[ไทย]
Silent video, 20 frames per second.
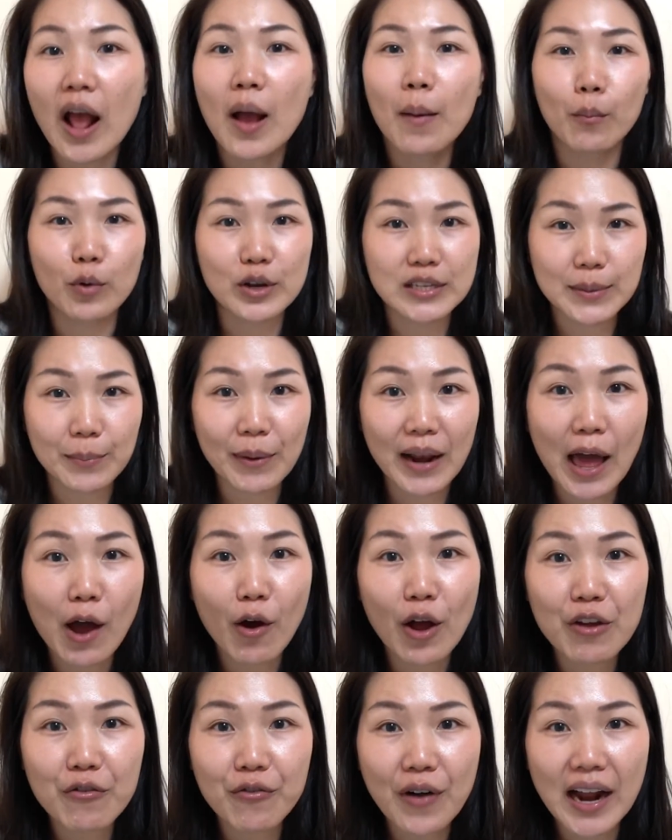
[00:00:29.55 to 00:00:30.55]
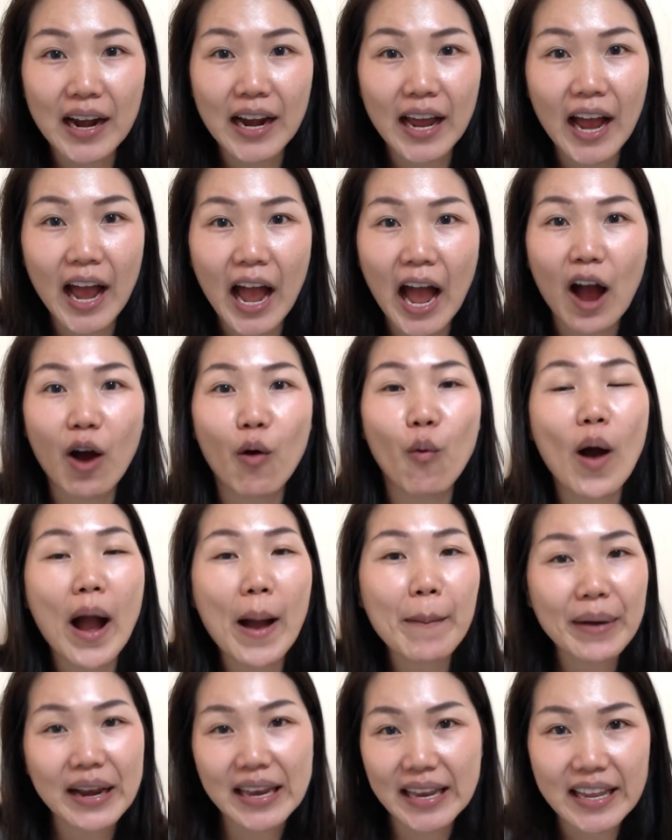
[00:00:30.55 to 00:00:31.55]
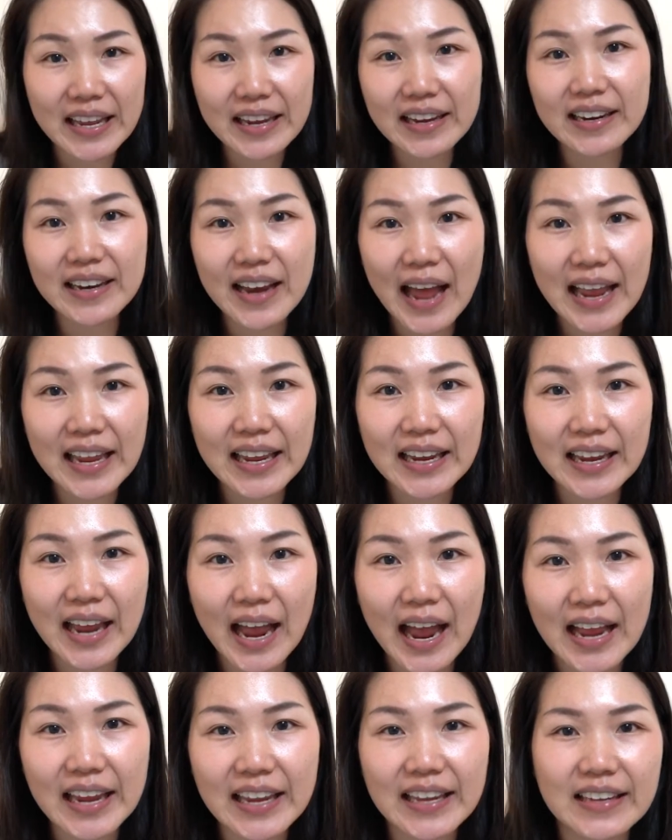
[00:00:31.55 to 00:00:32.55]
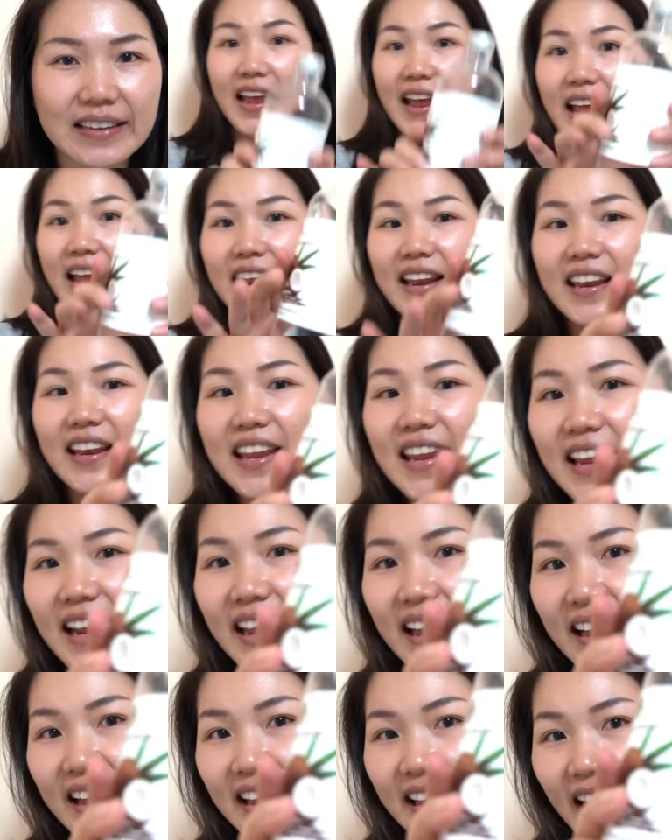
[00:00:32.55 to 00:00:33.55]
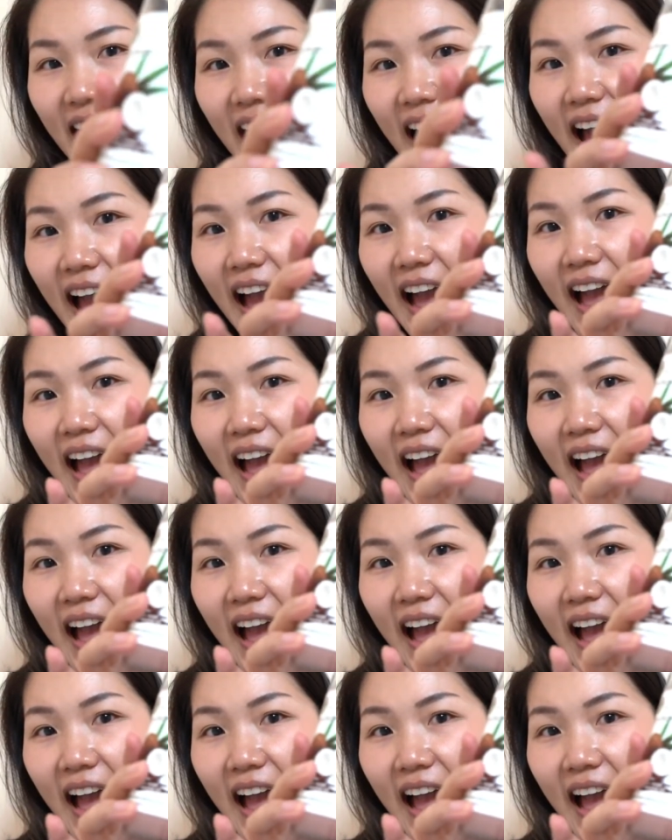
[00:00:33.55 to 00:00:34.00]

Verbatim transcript: หมวยจะมาเล่าให้ฟังนะคะว่ามันดีขึ้นได้ยังไง นี่เลยค่ะ